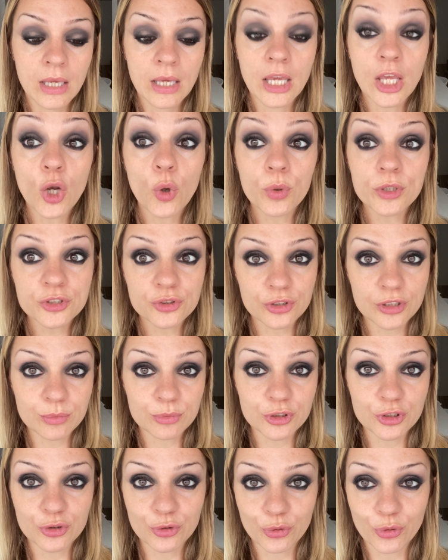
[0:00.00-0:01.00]
in questo tipo
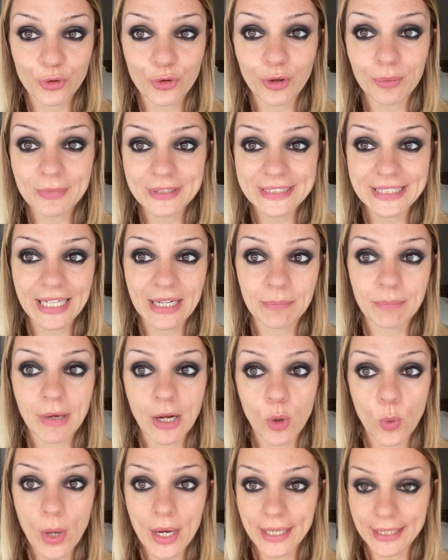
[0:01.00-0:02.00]
di trucco il mascara è
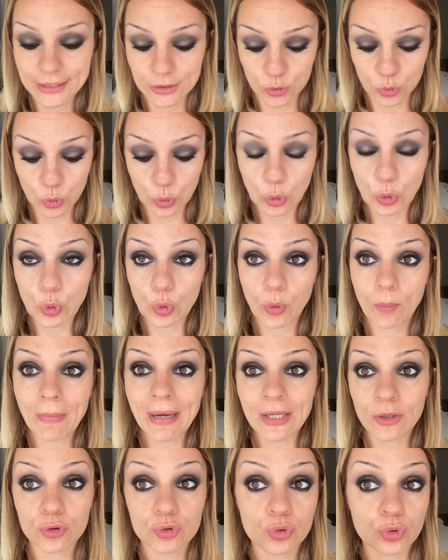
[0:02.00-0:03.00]
bello anche sotto, ma
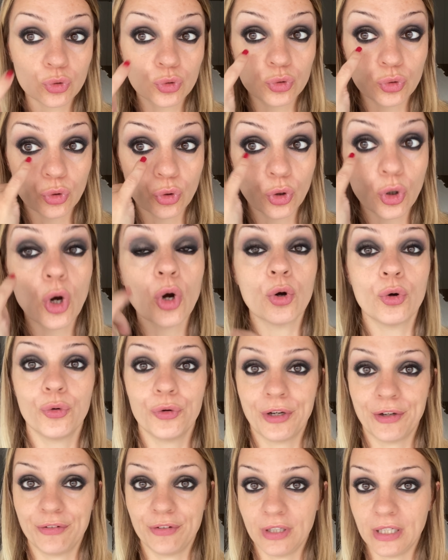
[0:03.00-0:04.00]
io sotto non ho
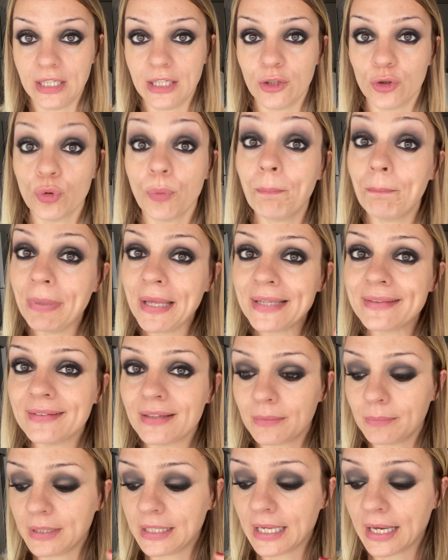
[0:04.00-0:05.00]
ancora finito. Per
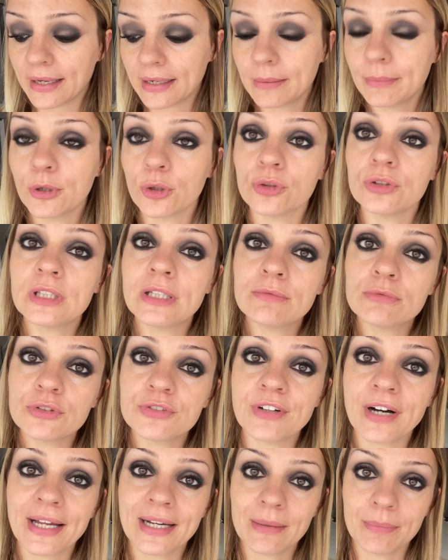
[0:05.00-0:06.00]
terminare però devo
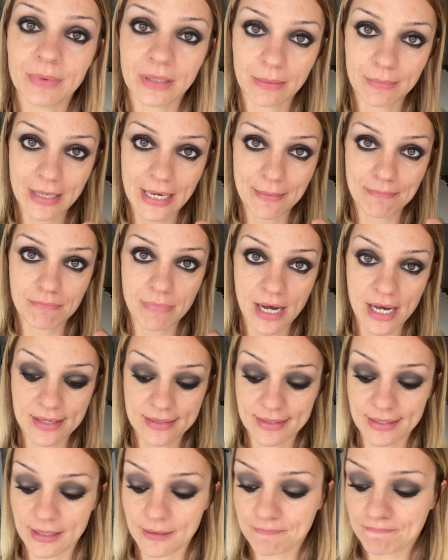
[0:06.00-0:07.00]
fare prima la
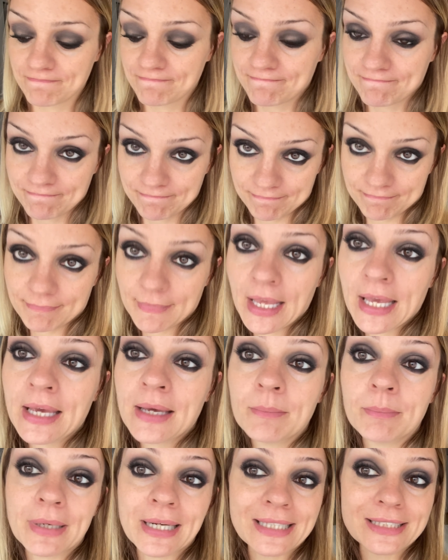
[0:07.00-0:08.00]
base, mh? Mm?
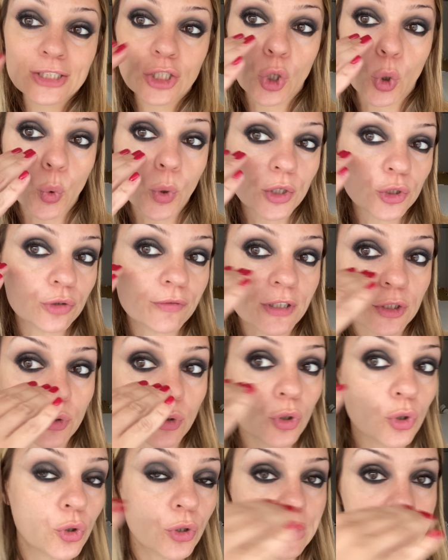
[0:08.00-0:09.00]
perché sennò quando vado
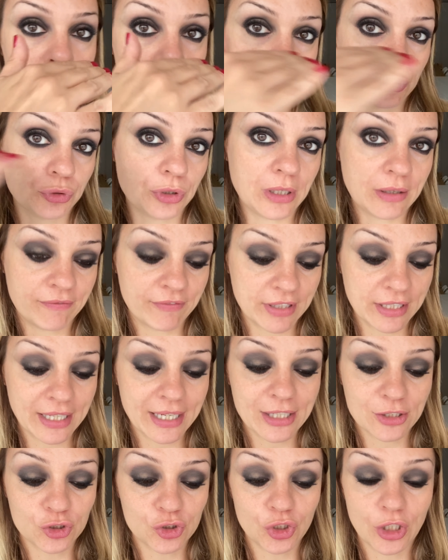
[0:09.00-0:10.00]
col correttore vado a
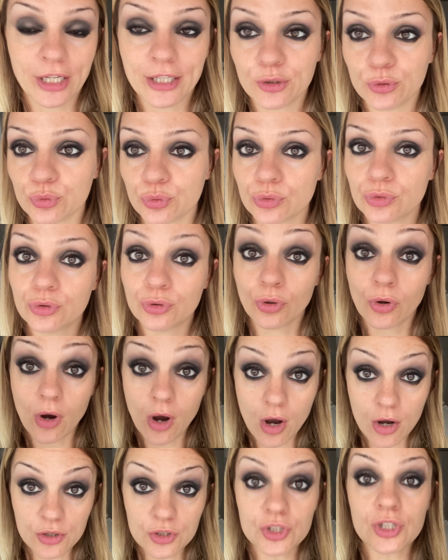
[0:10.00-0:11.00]
cancellare tutto.
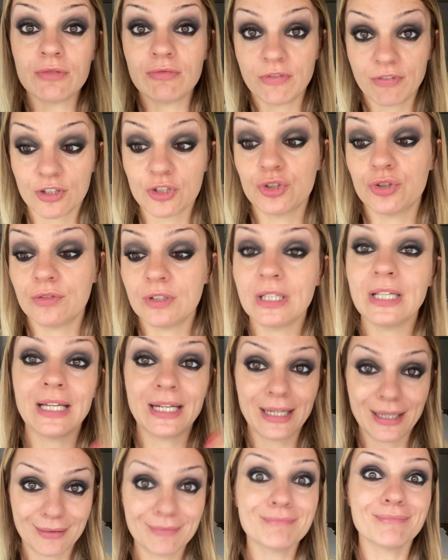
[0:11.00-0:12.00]
Oggi vi faccio
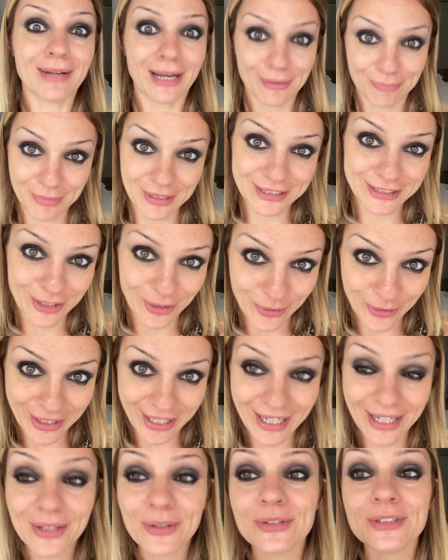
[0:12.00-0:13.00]
vedere la base
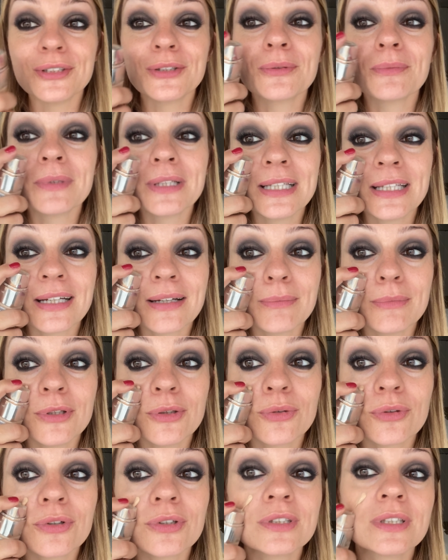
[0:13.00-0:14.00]
L'Oreal, così non mi dite che mi
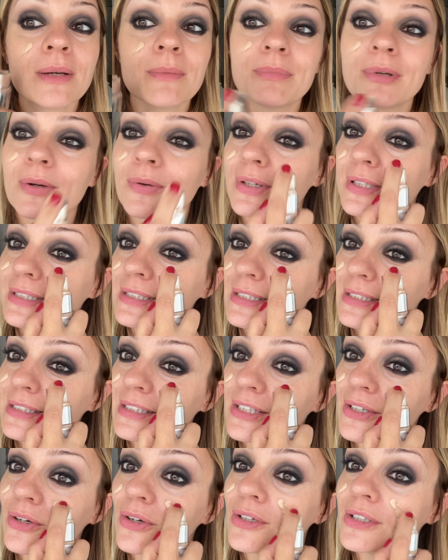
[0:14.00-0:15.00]
trucco sempre con le
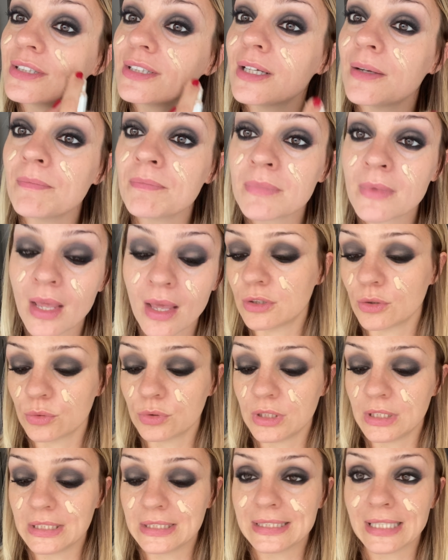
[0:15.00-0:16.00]
stesse cose. Sto
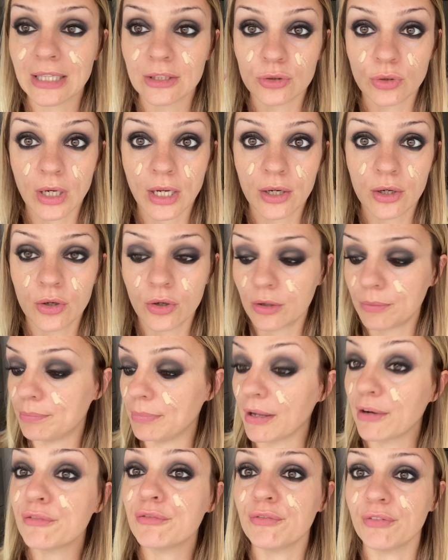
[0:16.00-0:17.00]
utilizzando la Core
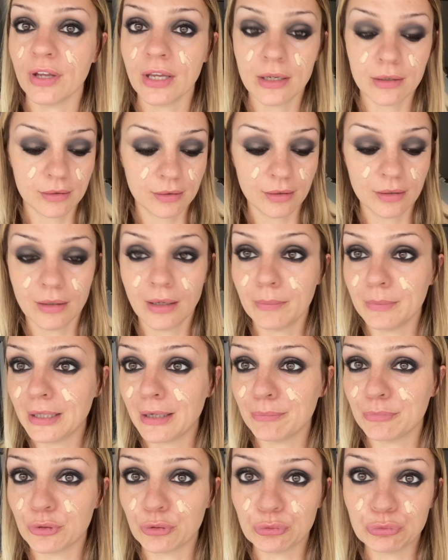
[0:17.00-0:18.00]
Parfait, la mia
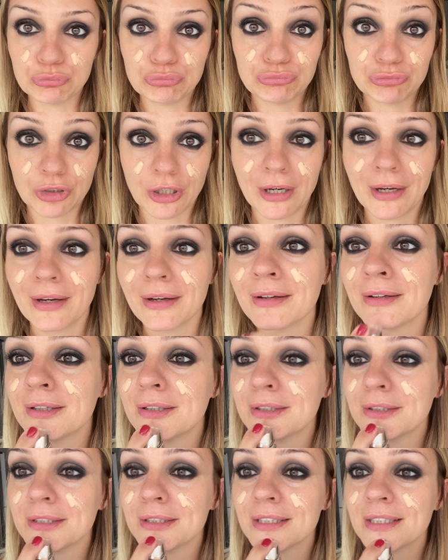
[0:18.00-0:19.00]
pronuncia,
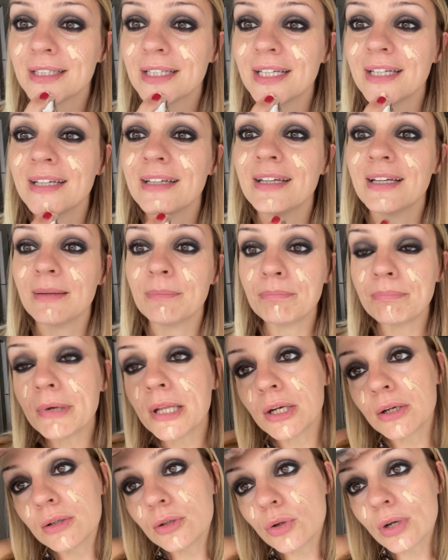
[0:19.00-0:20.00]
e
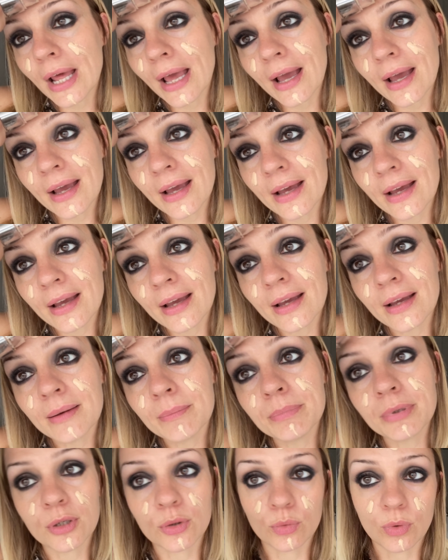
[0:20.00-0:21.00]
per, non è
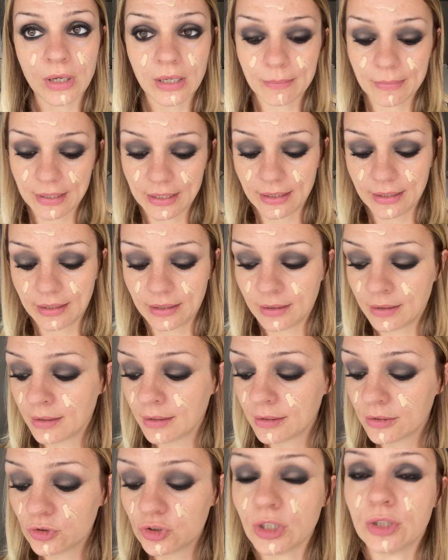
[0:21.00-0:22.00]
per nulla male.
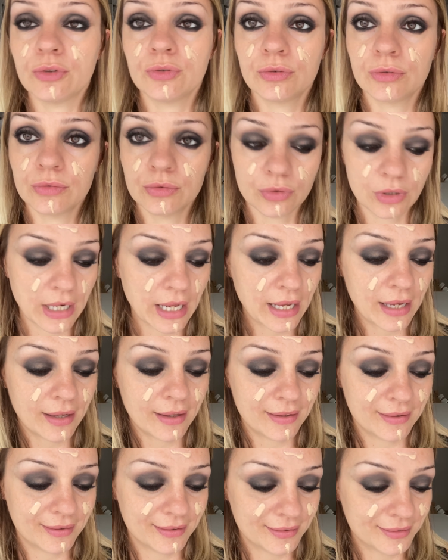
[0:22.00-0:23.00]
Certo, non
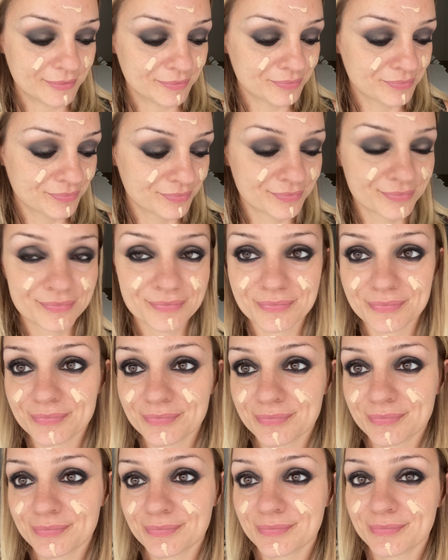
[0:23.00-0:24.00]
è... Eh
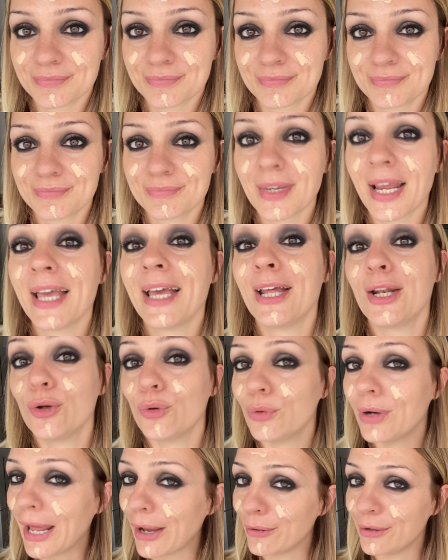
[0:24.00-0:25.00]

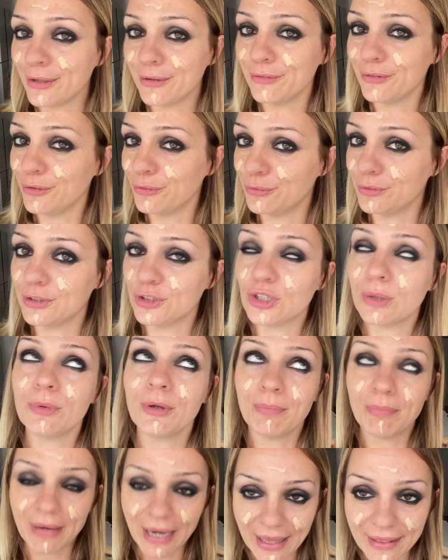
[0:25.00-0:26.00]
non è diciamo
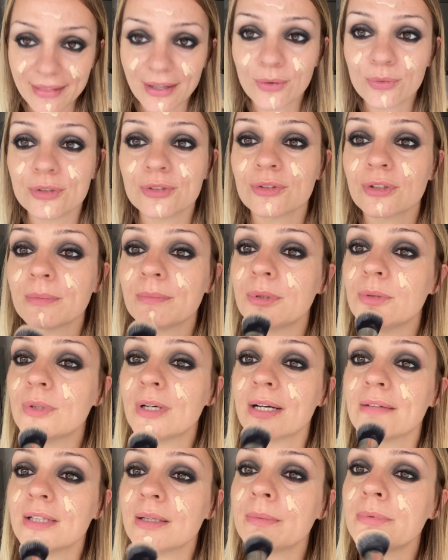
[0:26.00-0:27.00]
il brand a cui sono
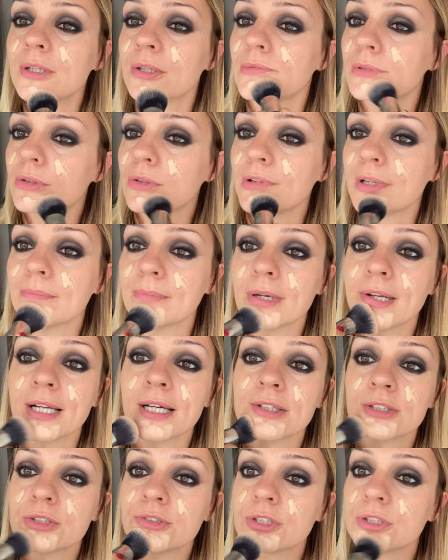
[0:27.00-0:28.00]
abituata però non è
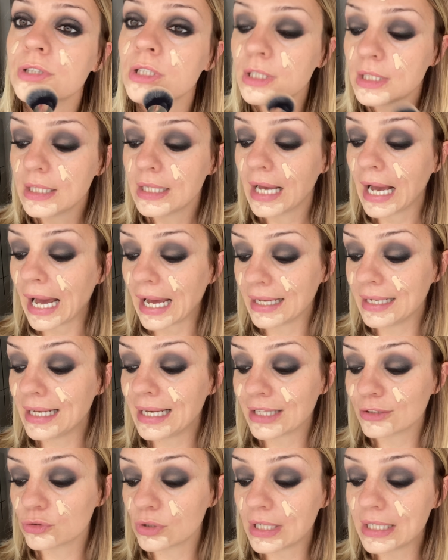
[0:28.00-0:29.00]
malaccio ha ah,
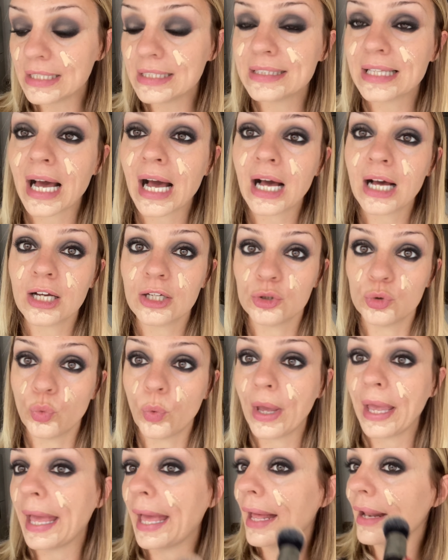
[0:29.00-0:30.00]
nella tonalità
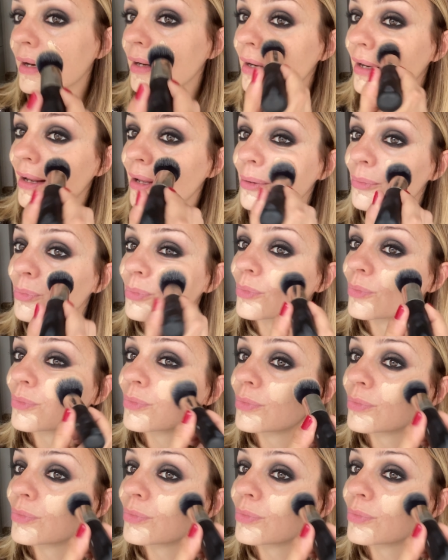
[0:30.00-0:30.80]
2N